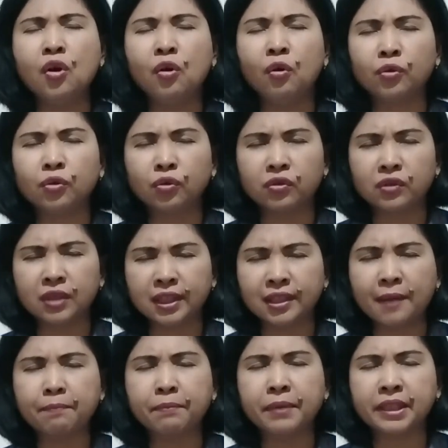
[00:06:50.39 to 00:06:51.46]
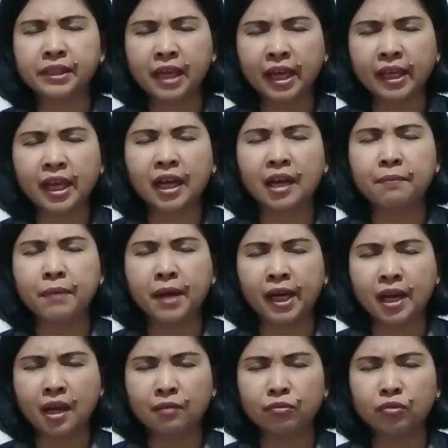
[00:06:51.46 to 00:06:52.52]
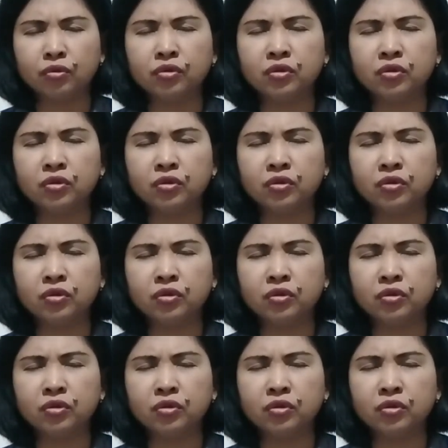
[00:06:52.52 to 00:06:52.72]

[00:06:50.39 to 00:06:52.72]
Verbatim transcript: untuk tetap percaya kepadamu,